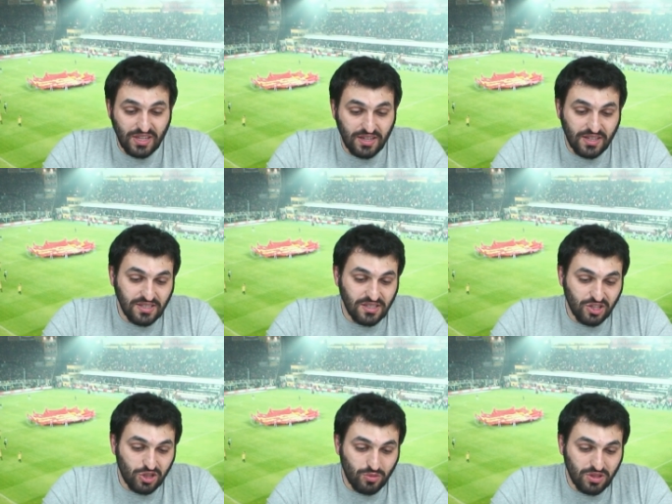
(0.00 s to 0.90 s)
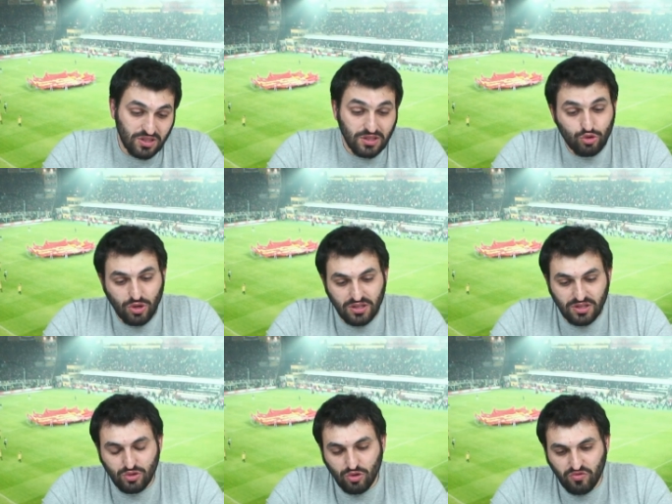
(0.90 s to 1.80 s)
tehlikesi yaşamaları da şu an
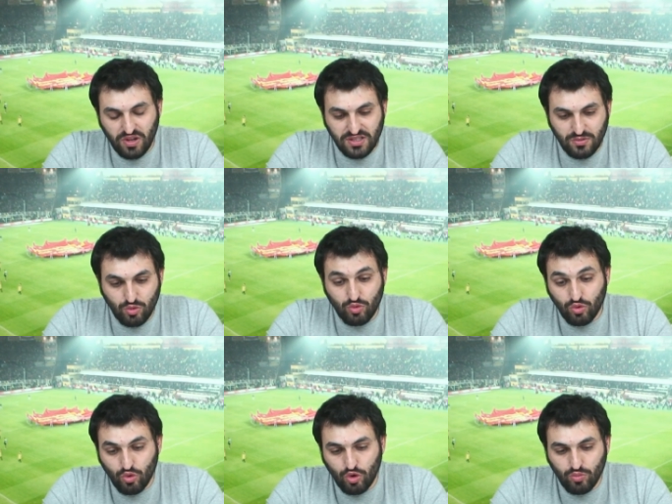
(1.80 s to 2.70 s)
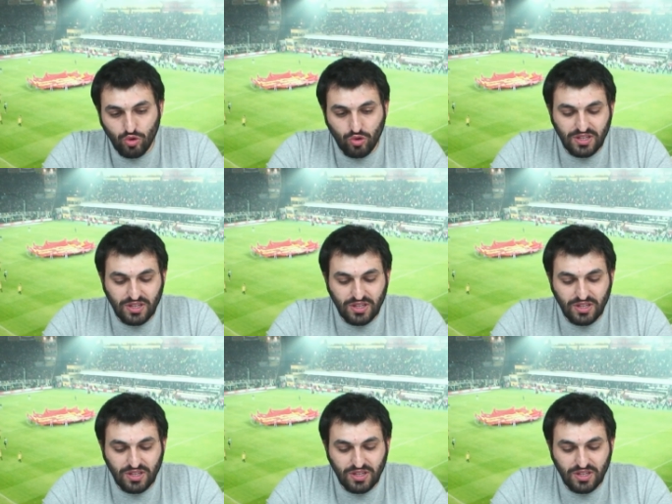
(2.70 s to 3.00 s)
için çok fazla mümkün görünmüyor.